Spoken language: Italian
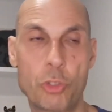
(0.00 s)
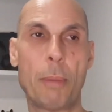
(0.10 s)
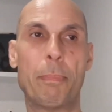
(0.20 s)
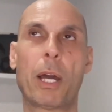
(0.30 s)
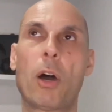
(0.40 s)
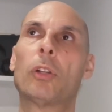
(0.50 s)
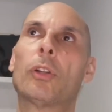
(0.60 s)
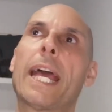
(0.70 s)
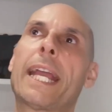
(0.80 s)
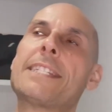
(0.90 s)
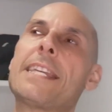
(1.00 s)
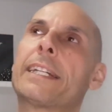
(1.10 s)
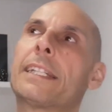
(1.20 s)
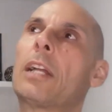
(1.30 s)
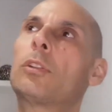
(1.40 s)
Cioè, però non è che si è
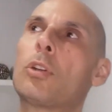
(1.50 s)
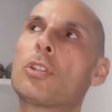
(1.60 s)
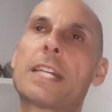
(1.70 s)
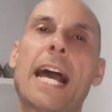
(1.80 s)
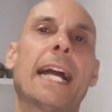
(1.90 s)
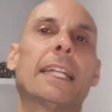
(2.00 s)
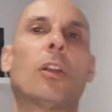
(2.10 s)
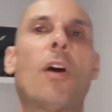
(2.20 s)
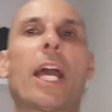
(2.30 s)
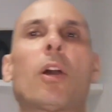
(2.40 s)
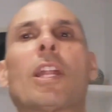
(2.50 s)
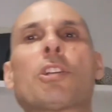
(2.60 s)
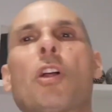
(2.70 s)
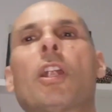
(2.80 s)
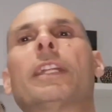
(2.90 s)
gridato allo scandalo, ecco la
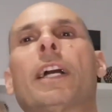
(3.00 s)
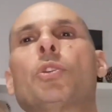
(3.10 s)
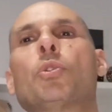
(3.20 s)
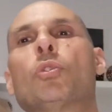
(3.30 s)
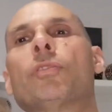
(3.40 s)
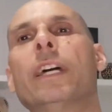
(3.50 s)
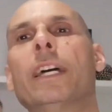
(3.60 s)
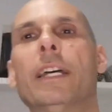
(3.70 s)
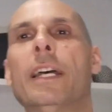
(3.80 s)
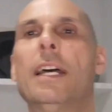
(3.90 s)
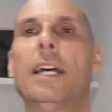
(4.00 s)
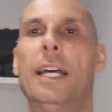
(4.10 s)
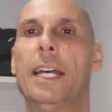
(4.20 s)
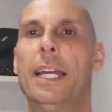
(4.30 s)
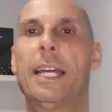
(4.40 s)
solita Juve
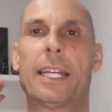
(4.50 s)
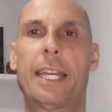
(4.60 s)
eh,